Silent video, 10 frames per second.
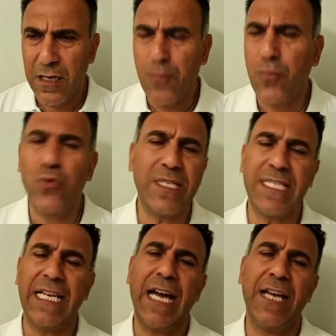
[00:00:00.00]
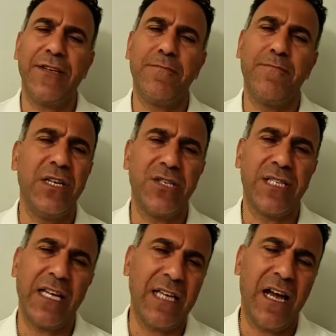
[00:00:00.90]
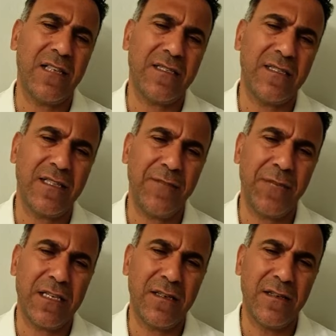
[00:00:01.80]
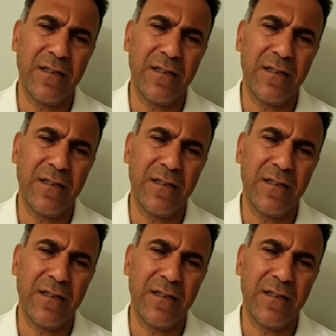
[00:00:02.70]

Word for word: Mucizeler başına yansın demek.